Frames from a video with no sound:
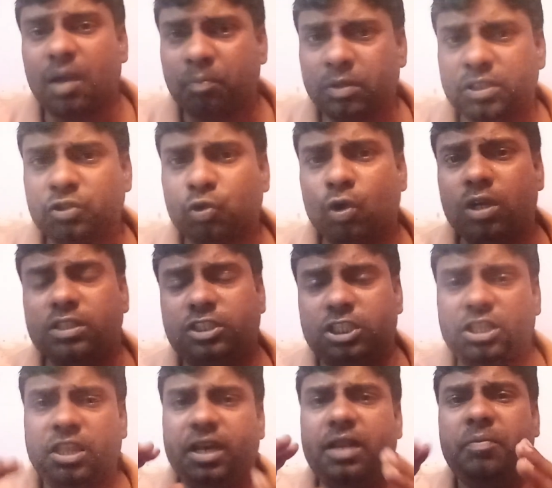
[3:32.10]
अभी जो है
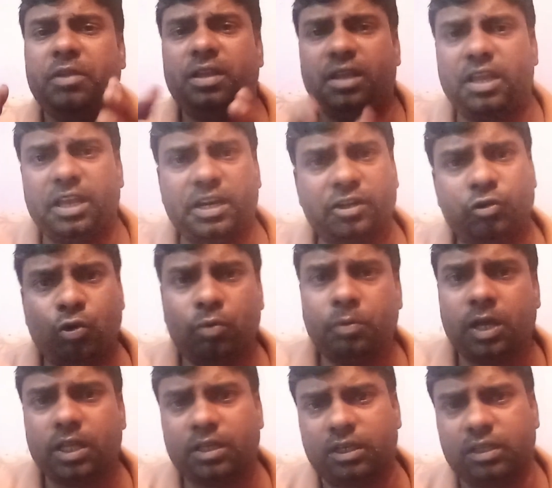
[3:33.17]
जितने भी एयर
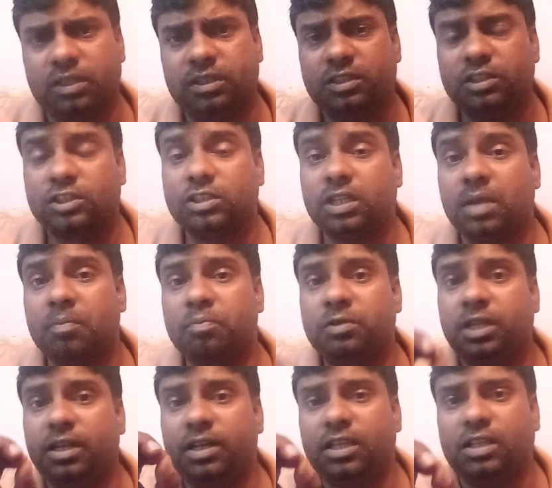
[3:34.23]
ड्रॉप आ रहे हैं सब
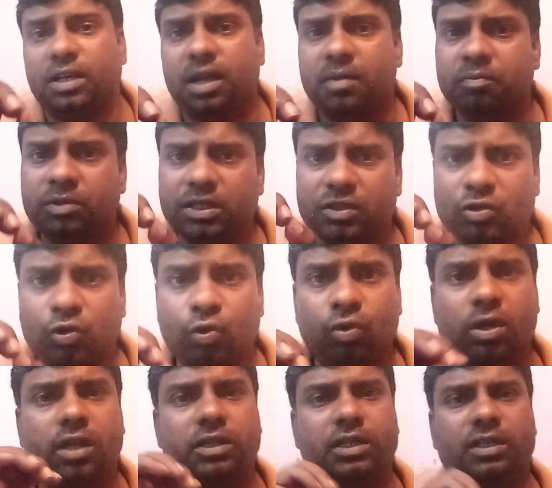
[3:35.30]
टेलीग्राम के
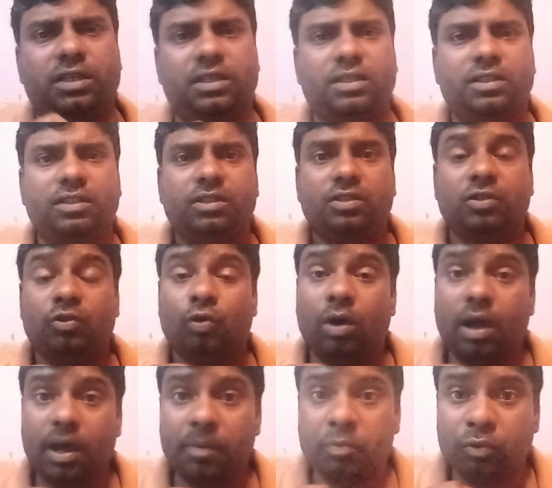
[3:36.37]
थ्रू आ रहे हैं
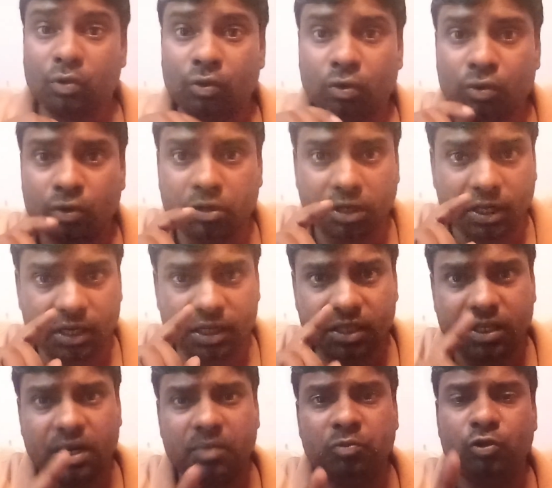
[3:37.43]
तो आप लोगों को
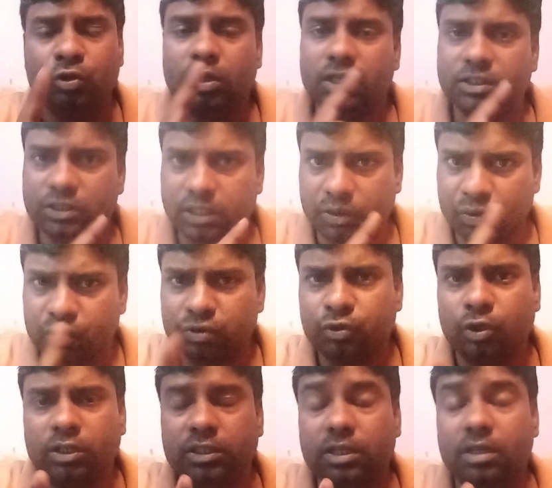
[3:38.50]
टेलीग्राम जो है ज़रूर
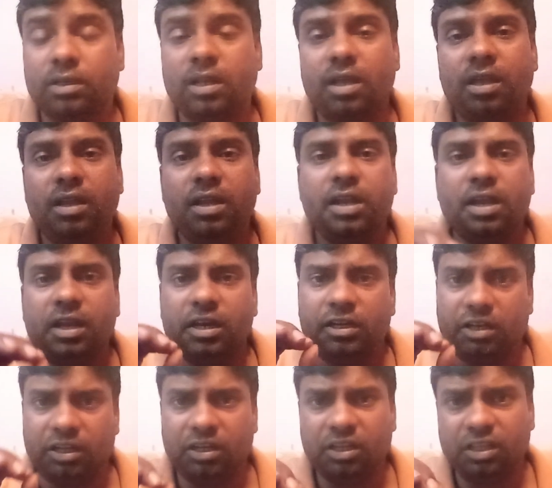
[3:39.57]
ज्वाइन करना है
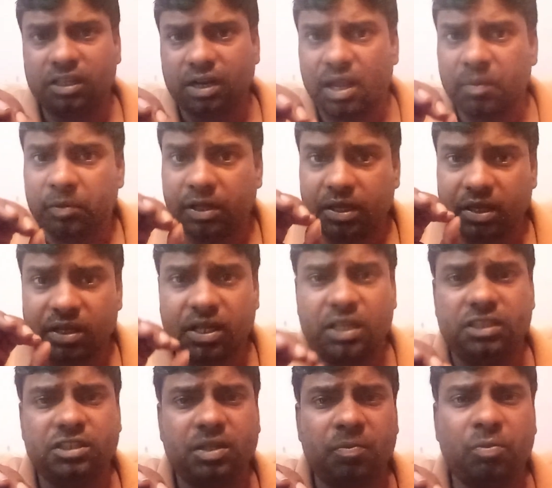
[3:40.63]
टेलीग्राम एक
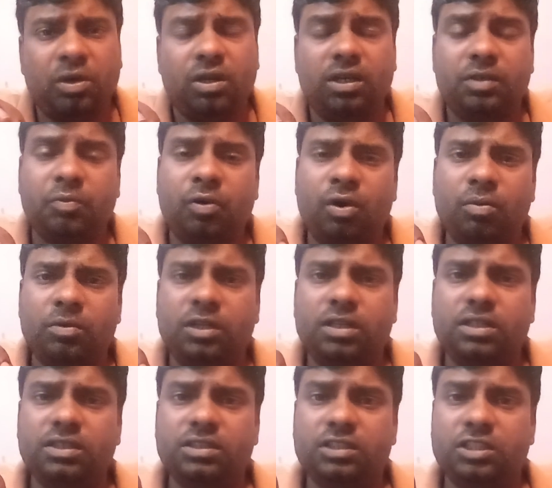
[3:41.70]
ऐसा प्लेटफॉर्म
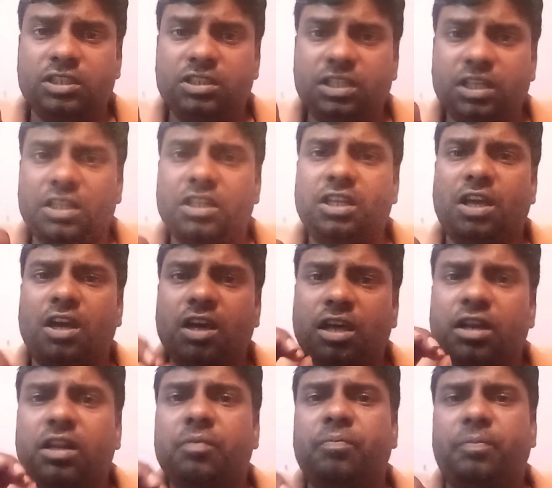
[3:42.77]
है जिससे कि
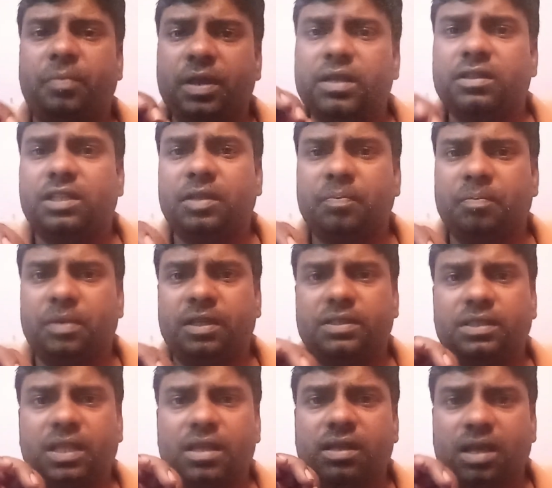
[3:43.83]
हर व्यक्ति
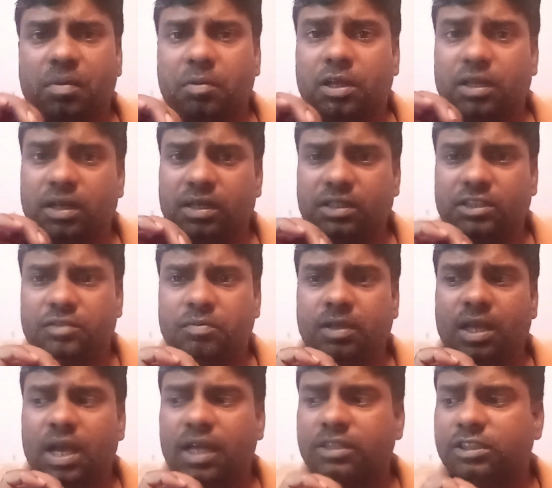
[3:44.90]
पैसा कमा रहा
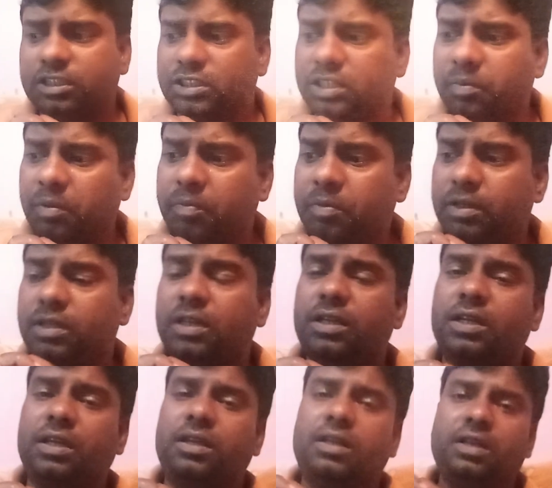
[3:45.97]
है आज के समय पर
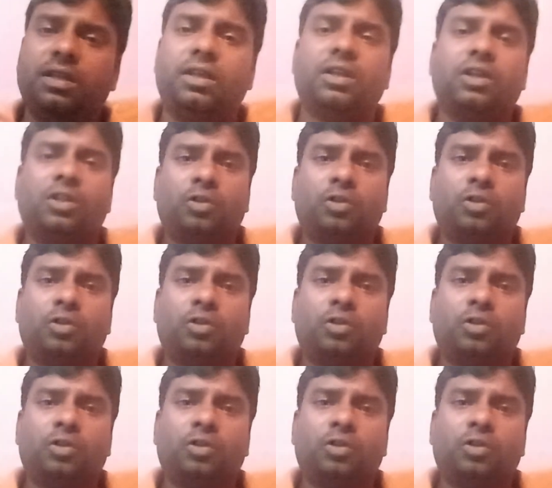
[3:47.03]
ठीक है